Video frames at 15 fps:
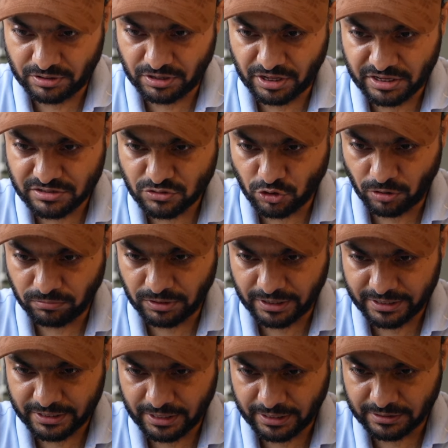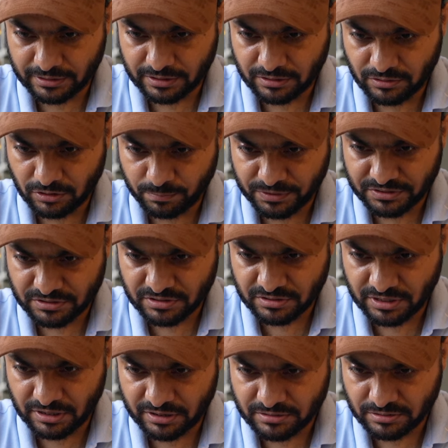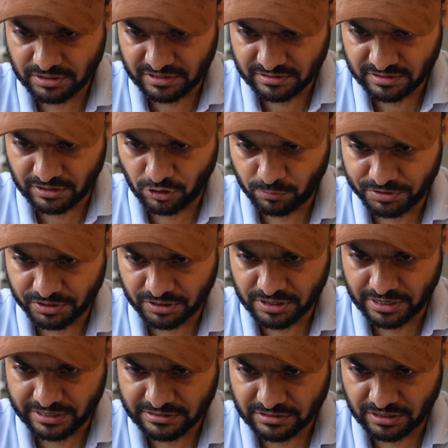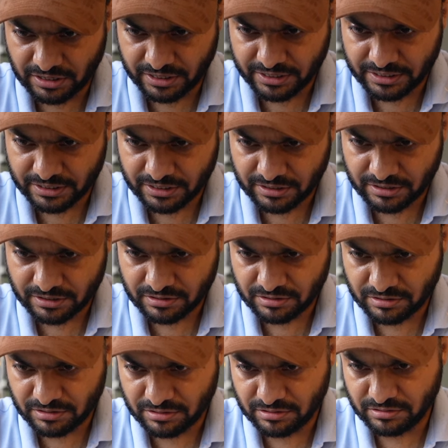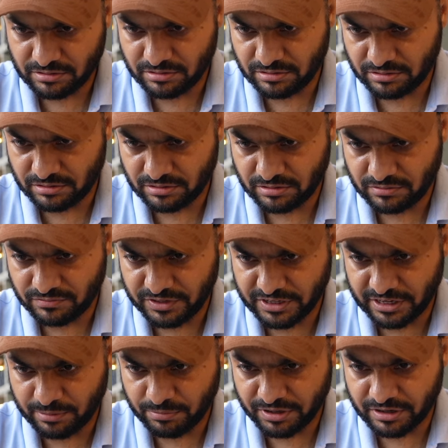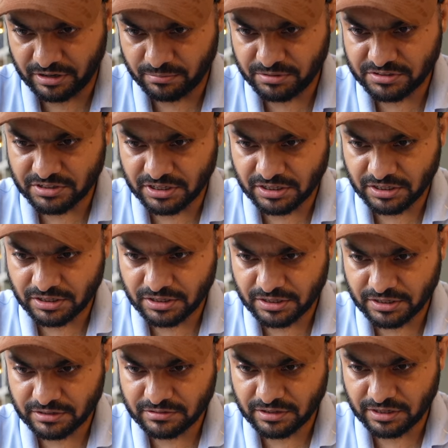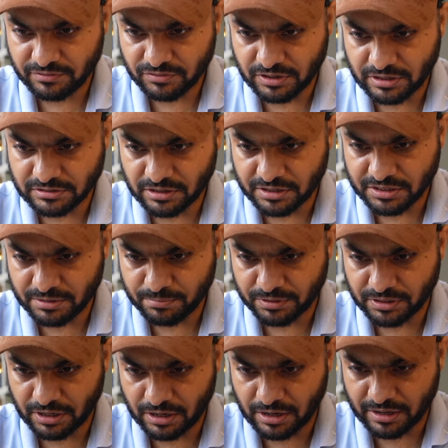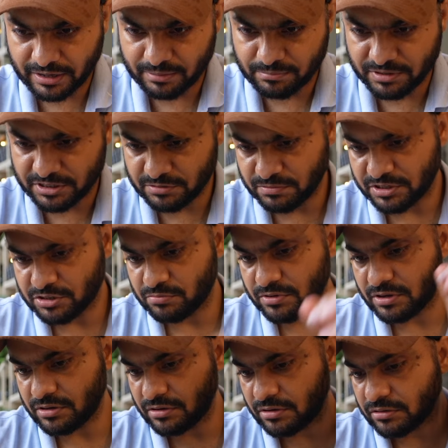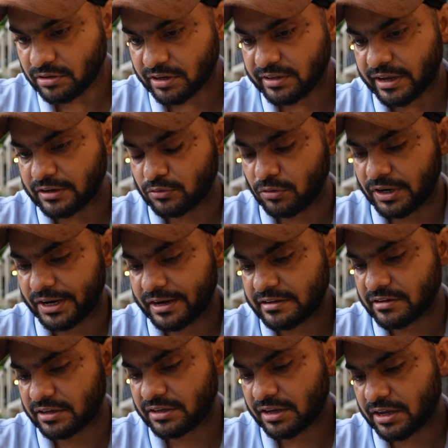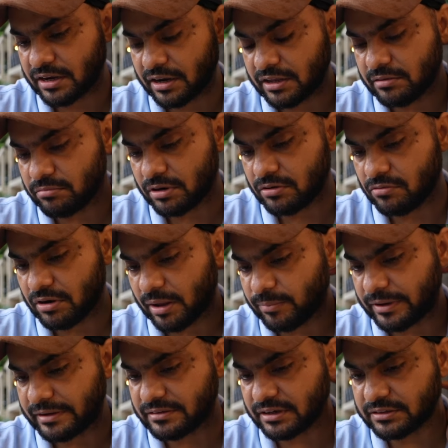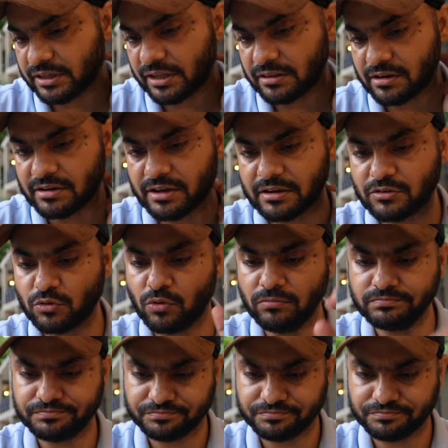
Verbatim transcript: नई जॉब लगी है इनकी और 25 तीस किलोमीटर गाड़ी चलाएंगे वीकेंड में घर भी जाना है सेफ कार चाहिए पंद्रह लाख के बीच बीच में थ्री एक्सो लेनी चाहिए कि नहीं बिल्कुल आप ले सकते हैं थ्री एक्सो